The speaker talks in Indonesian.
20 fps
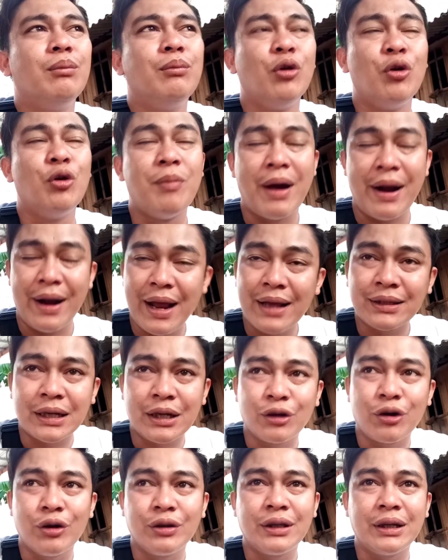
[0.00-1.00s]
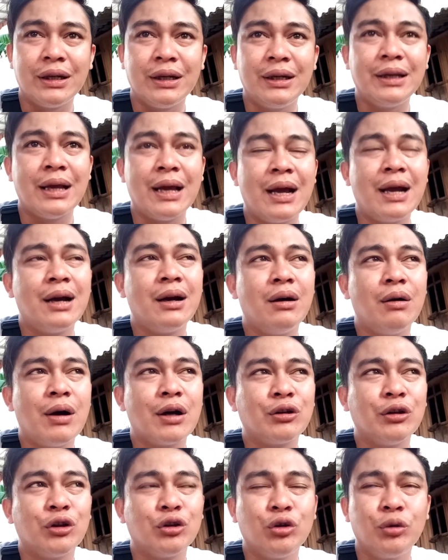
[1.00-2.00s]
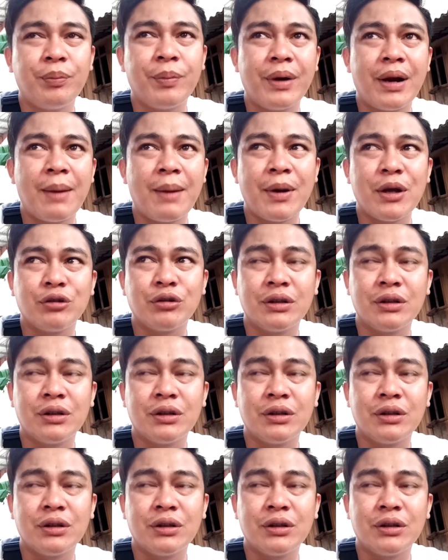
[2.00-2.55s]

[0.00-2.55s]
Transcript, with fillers: Belum ada saya di konten ini ya. Waktu itu pernah Pak